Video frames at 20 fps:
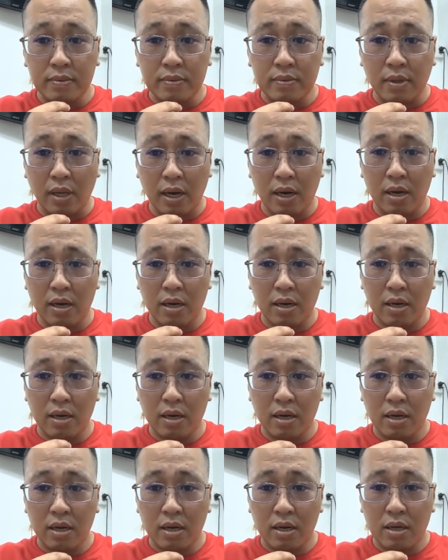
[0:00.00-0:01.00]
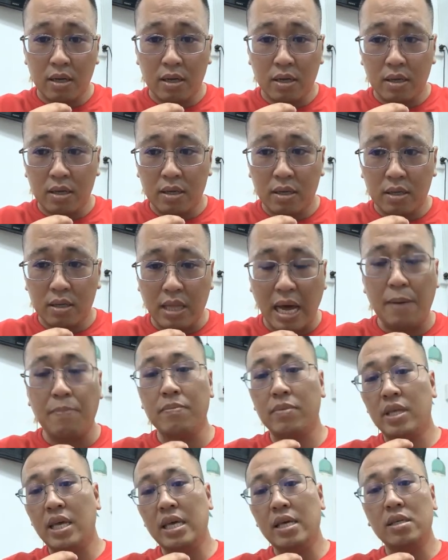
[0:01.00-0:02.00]
Đó.
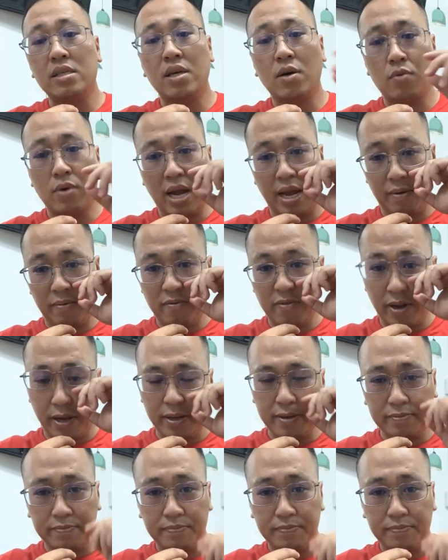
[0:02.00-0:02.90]
Thậm chí sau này cũng vậy.